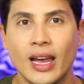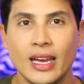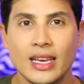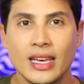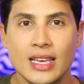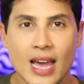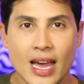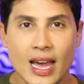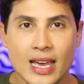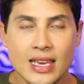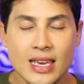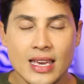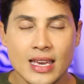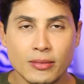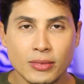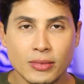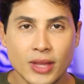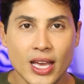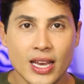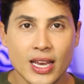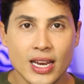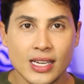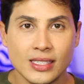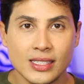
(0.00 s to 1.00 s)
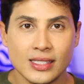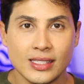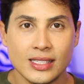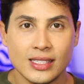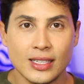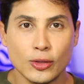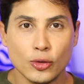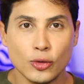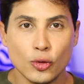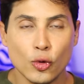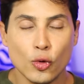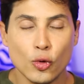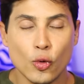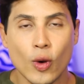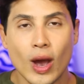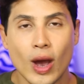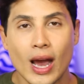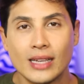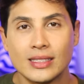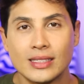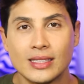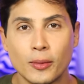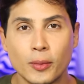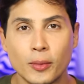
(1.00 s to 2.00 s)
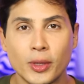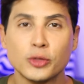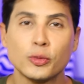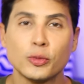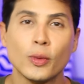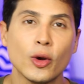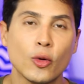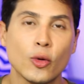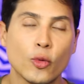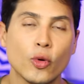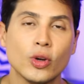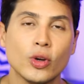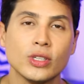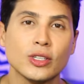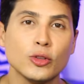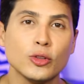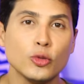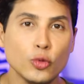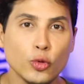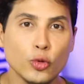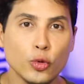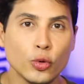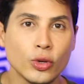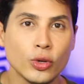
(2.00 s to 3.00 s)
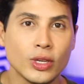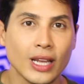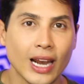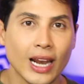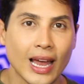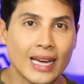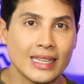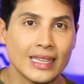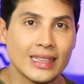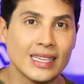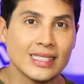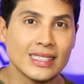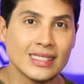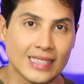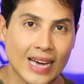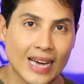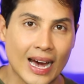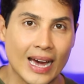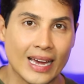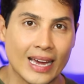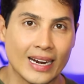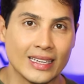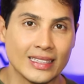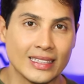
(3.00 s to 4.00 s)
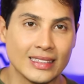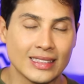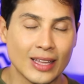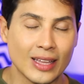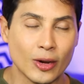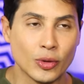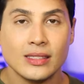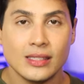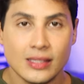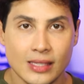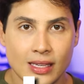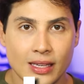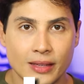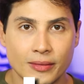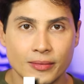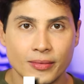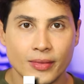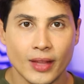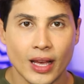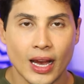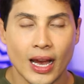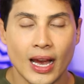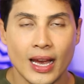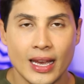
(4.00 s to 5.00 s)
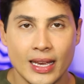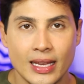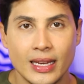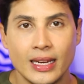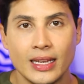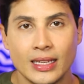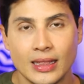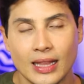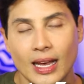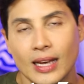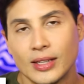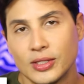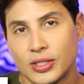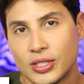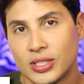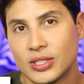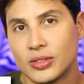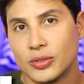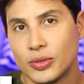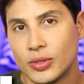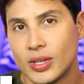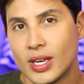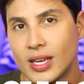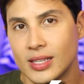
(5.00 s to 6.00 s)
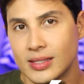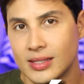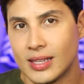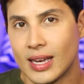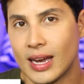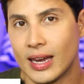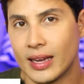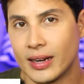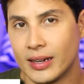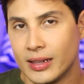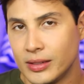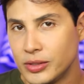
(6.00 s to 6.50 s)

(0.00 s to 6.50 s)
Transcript: E aí teria sido quase a mesma coisa do look lá da Zara. Então, sim, a Renner tá achando que é Zara.